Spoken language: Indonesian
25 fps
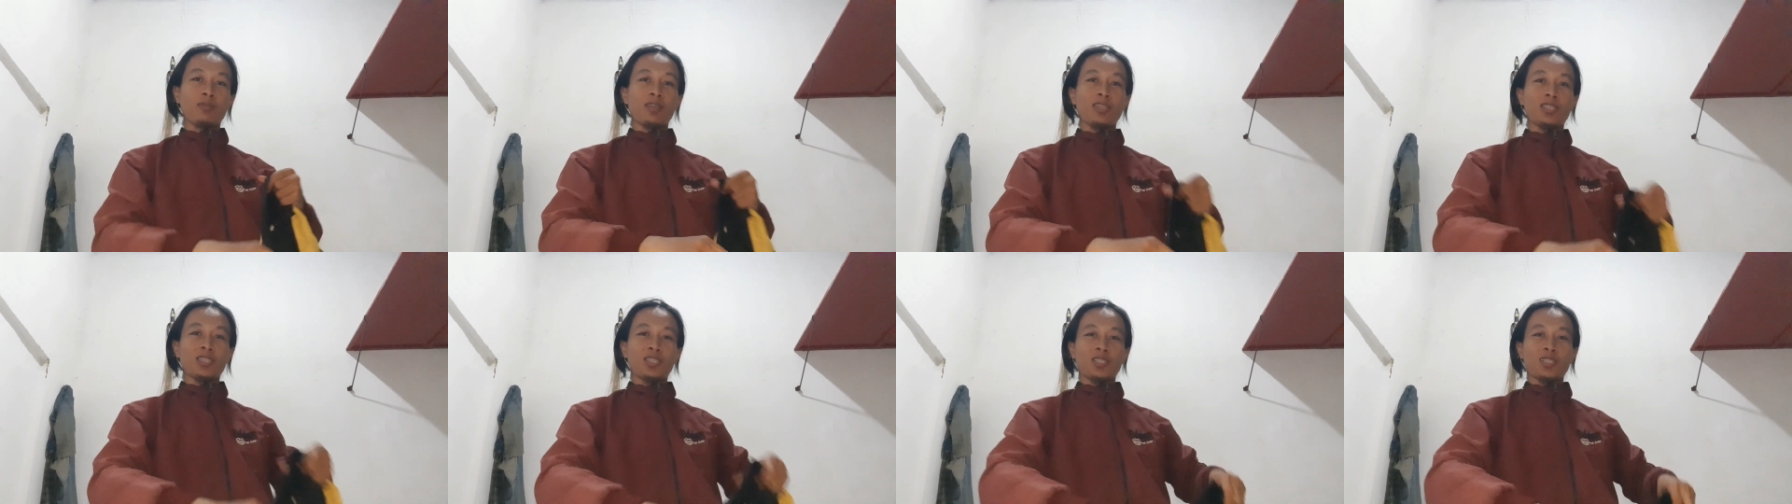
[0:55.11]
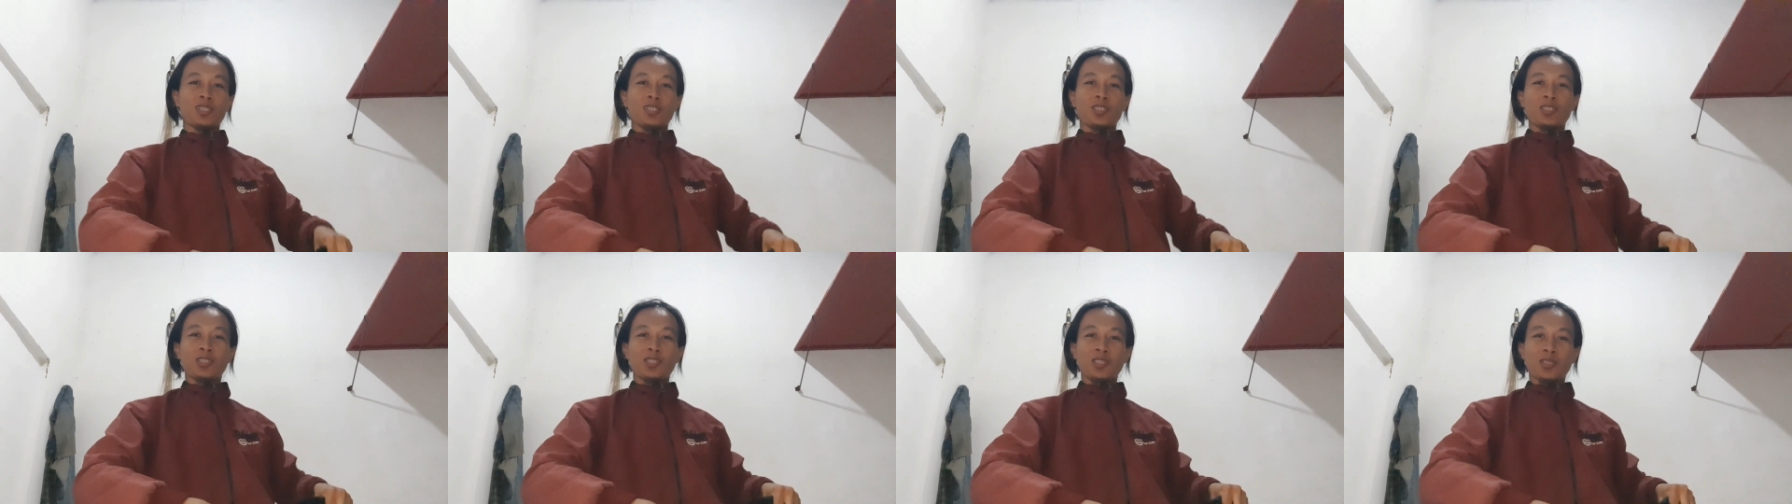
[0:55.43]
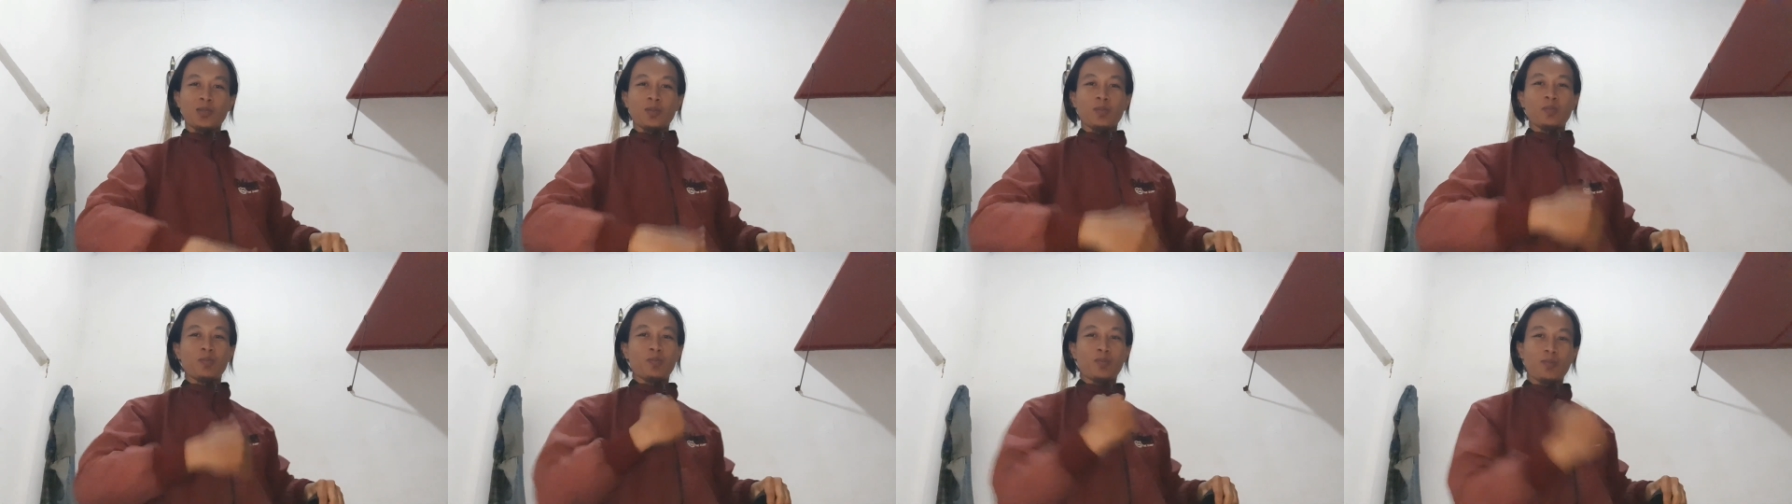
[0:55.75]
wis
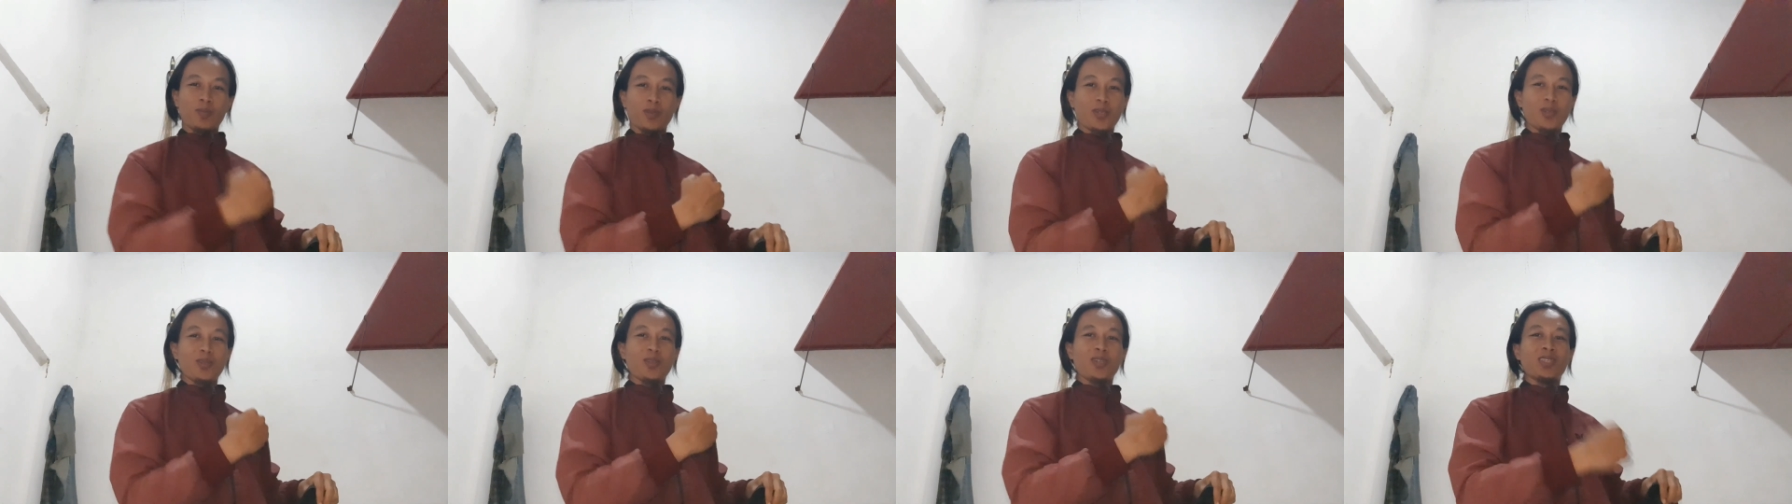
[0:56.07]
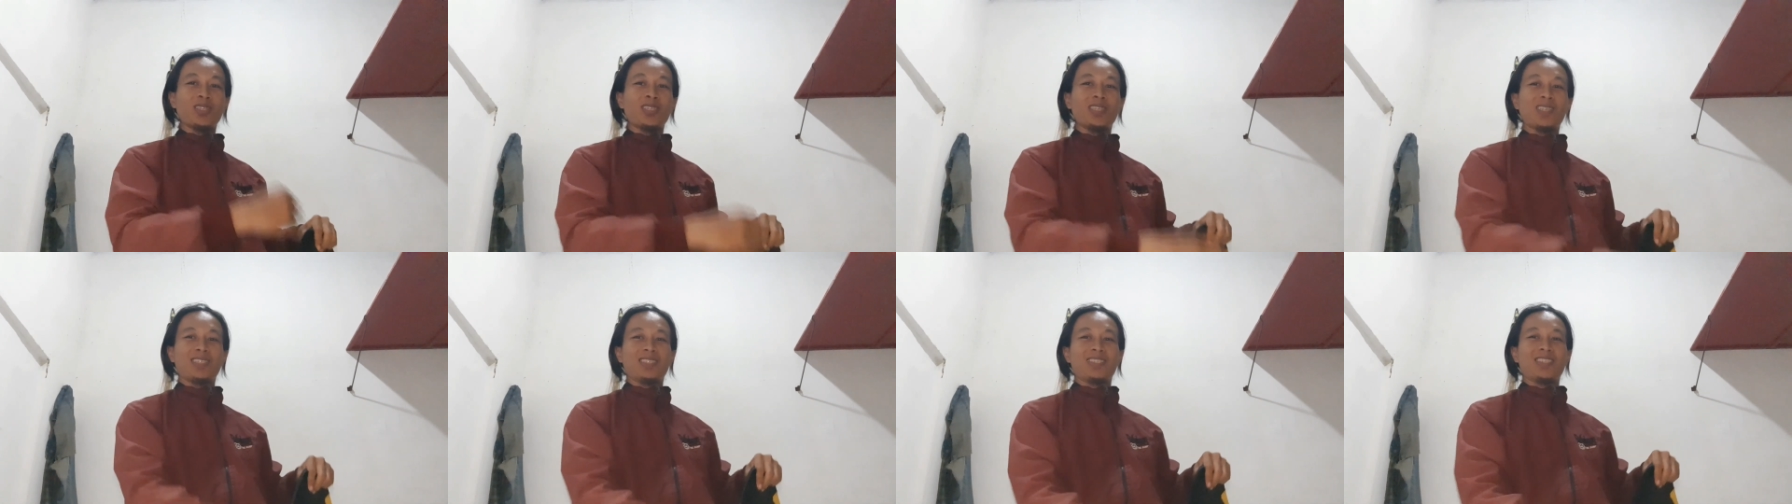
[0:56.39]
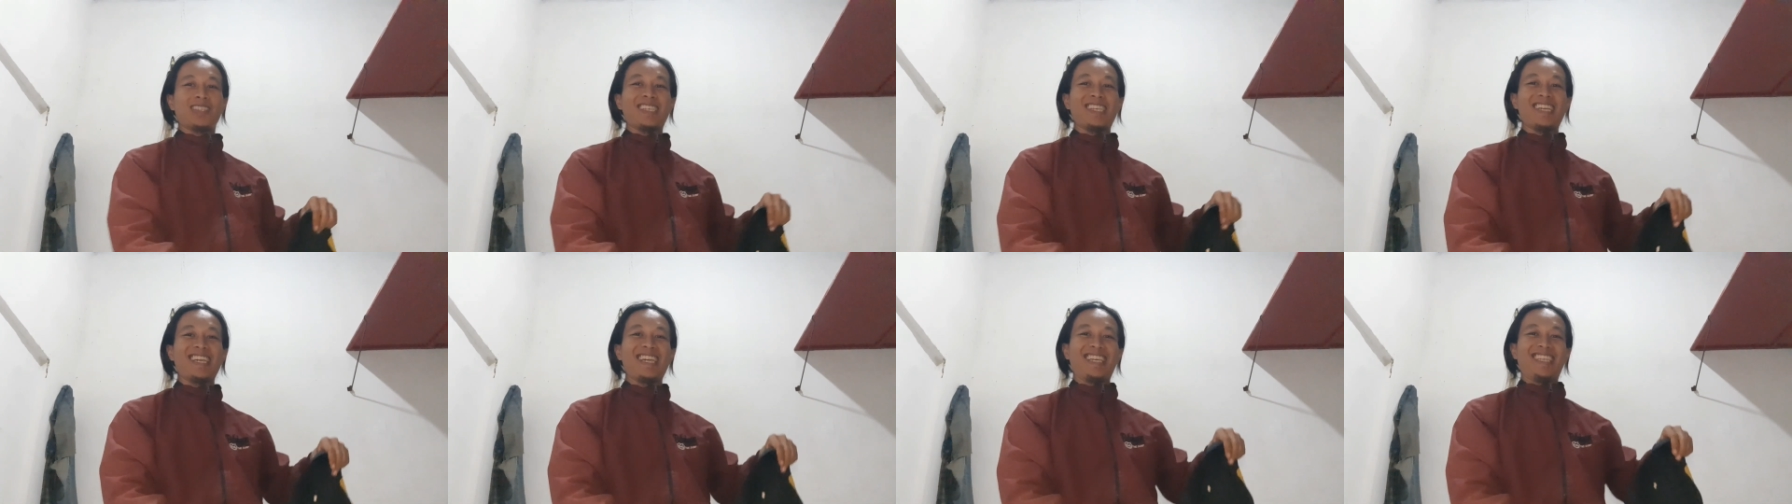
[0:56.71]

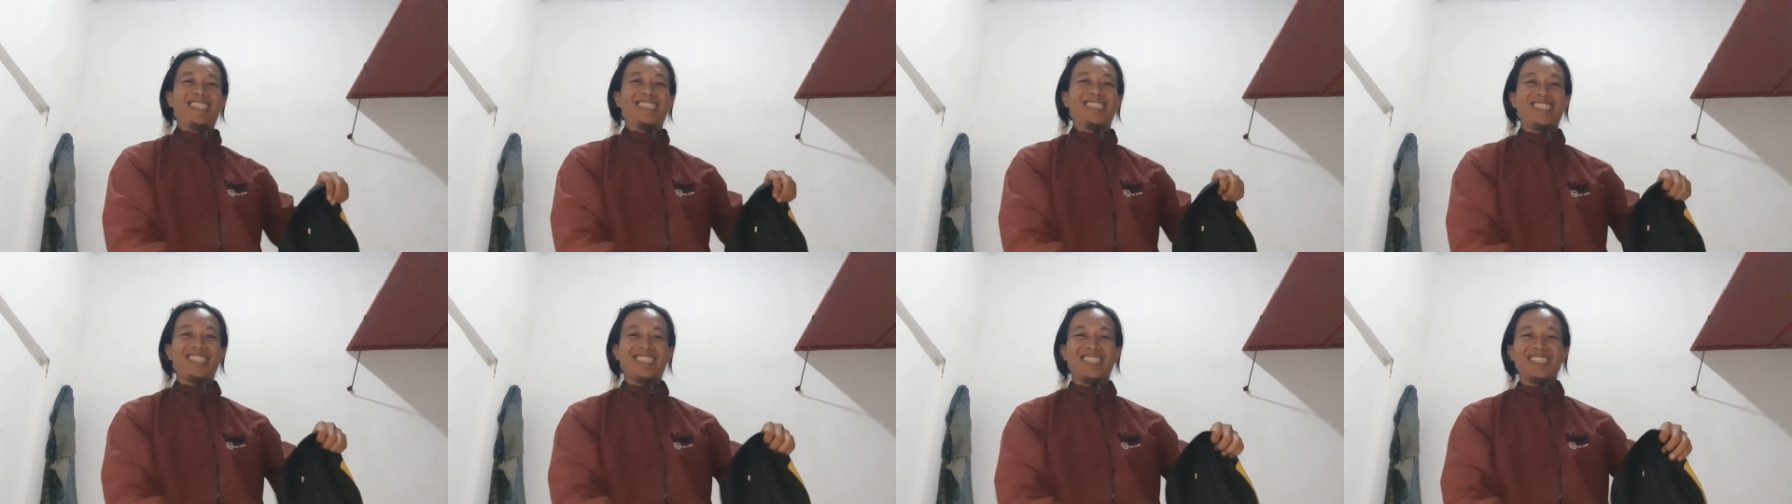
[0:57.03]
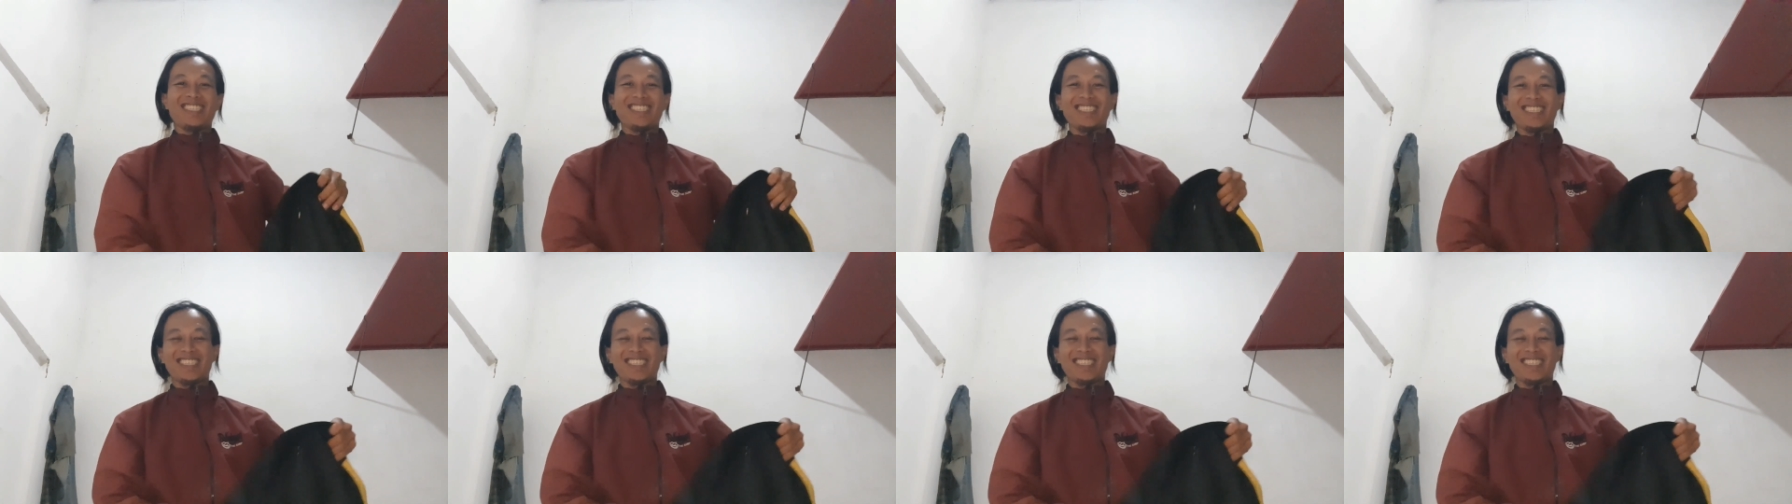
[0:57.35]
prioritas guys